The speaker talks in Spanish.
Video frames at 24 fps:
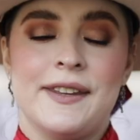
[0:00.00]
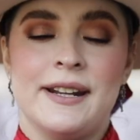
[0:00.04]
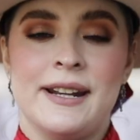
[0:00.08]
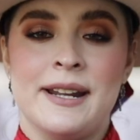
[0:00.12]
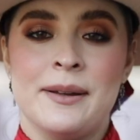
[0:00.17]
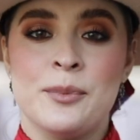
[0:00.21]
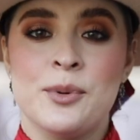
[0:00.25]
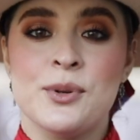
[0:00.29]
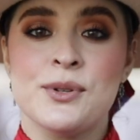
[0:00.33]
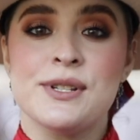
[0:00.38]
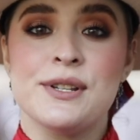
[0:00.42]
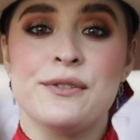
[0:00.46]

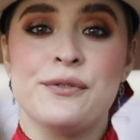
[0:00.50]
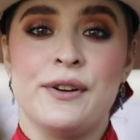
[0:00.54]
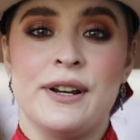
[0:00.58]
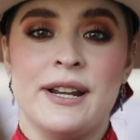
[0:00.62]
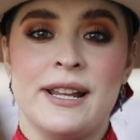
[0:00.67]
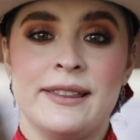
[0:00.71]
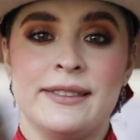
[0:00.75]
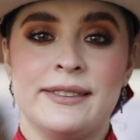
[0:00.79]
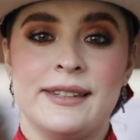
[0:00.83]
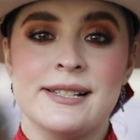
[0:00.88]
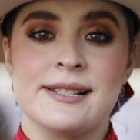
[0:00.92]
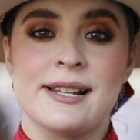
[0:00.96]
Tenemos
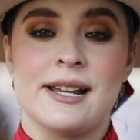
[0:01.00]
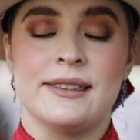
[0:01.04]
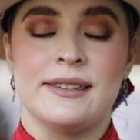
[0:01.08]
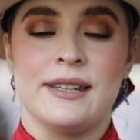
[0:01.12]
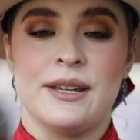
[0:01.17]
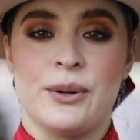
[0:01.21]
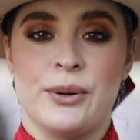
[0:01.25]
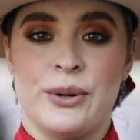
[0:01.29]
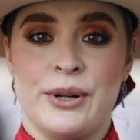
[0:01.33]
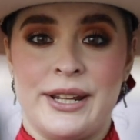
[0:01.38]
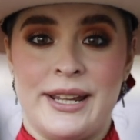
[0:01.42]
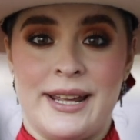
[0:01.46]
diferentes
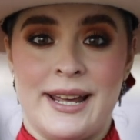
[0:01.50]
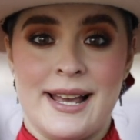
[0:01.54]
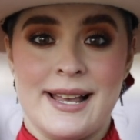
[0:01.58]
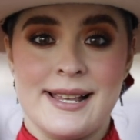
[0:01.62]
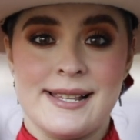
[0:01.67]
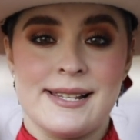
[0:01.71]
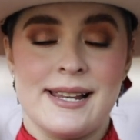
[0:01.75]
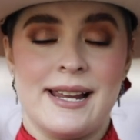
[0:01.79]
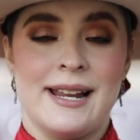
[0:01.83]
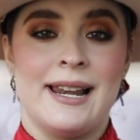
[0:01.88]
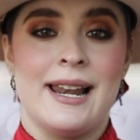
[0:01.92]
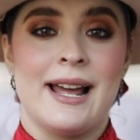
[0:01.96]
categorías
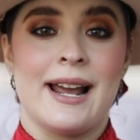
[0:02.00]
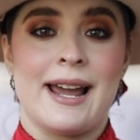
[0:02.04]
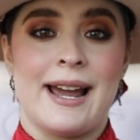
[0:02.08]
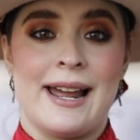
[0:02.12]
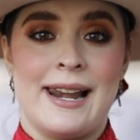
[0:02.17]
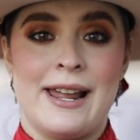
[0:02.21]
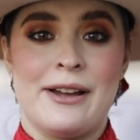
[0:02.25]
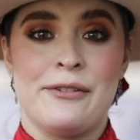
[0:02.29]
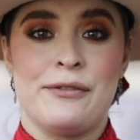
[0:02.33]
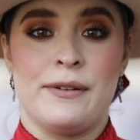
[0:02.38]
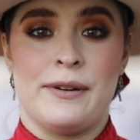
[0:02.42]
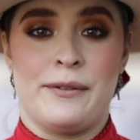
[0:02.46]
en la
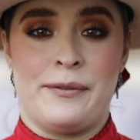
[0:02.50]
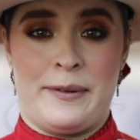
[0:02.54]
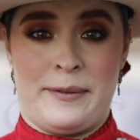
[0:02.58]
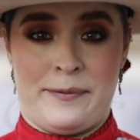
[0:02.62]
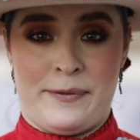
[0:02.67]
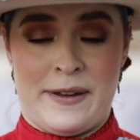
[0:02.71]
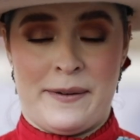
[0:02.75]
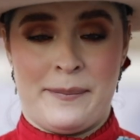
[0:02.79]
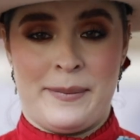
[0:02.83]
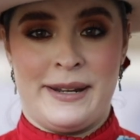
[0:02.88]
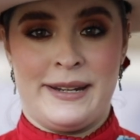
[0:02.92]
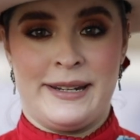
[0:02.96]
cala
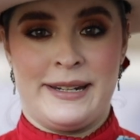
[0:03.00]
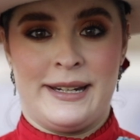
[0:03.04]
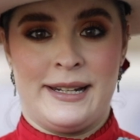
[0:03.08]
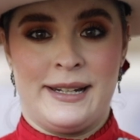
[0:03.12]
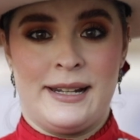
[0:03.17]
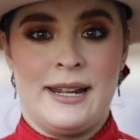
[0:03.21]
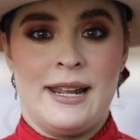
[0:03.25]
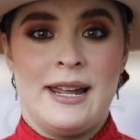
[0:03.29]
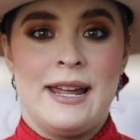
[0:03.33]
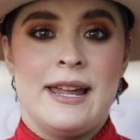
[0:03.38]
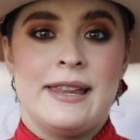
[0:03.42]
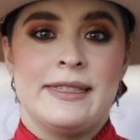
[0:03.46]
femenil.
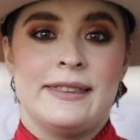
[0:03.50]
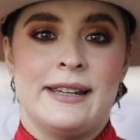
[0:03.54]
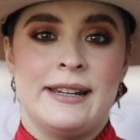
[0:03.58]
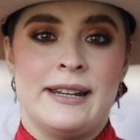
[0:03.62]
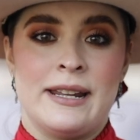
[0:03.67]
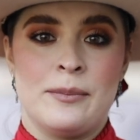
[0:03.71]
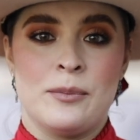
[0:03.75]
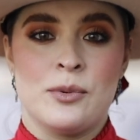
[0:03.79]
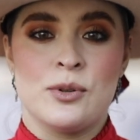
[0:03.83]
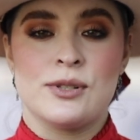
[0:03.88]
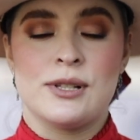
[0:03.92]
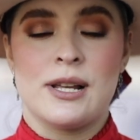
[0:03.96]

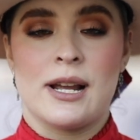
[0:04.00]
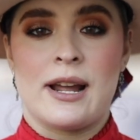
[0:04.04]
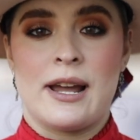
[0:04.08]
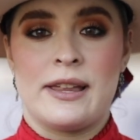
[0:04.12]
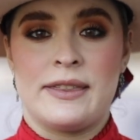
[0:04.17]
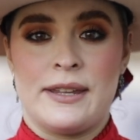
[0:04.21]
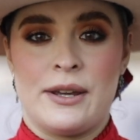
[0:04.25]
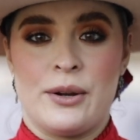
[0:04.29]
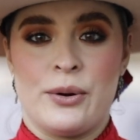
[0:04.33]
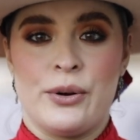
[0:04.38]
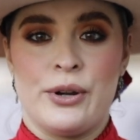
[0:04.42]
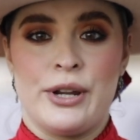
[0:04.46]
Tenemos la
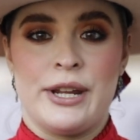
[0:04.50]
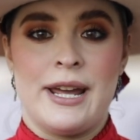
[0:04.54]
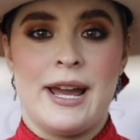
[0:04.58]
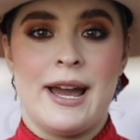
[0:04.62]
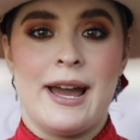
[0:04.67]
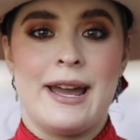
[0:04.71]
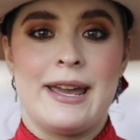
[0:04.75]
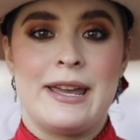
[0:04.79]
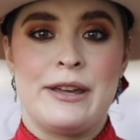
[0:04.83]
categoría